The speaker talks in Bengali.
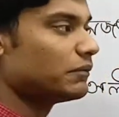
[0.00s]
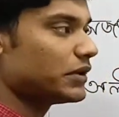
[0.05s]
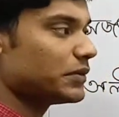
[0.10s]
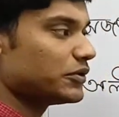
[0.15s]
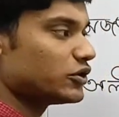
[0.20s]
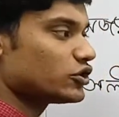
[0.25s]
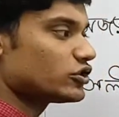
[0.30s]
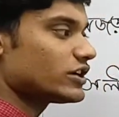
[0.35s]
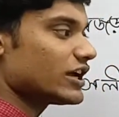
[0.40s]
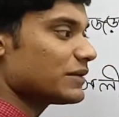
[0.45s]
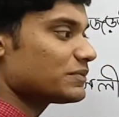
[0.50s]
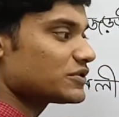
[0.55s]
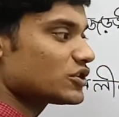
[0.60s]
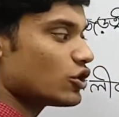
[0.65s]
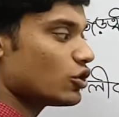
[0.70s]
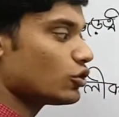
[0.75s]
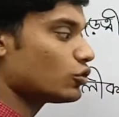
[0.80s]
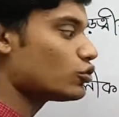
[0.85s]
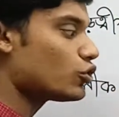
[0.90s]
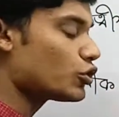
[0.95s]
বিভিন্ন
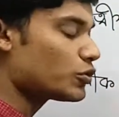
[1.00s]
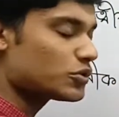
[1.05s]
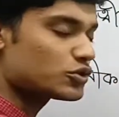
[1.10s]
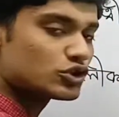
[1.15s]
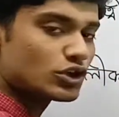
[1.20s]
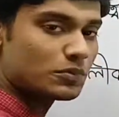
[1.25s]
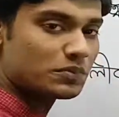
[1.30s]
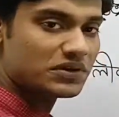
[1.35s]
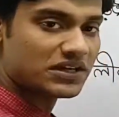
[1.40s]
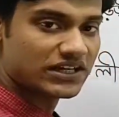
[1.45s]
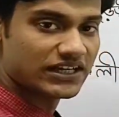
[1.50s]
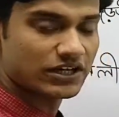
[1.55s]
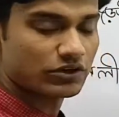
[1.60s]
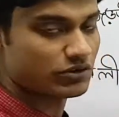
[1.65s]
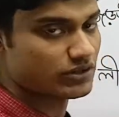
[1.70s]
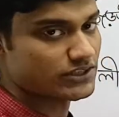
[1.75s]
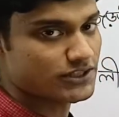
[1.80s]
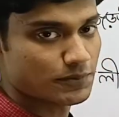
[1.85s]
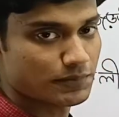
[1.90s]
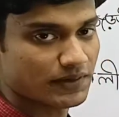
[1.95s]
টাইপসের অঙ্ক করবো সব ক্লিয়ার
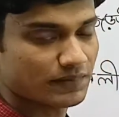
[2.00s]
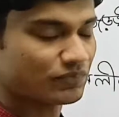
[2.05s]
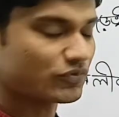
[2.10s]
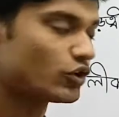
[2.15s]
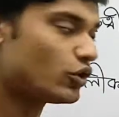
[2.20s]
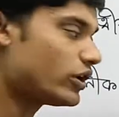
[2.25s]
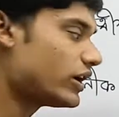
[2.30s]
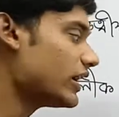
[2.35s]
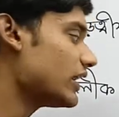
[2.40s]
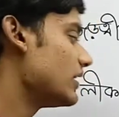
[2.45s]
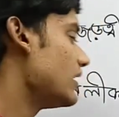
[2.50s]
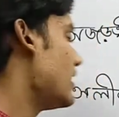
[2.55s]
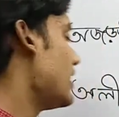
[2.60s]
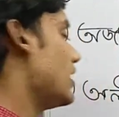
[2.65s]
হয়ে যাবে ওকে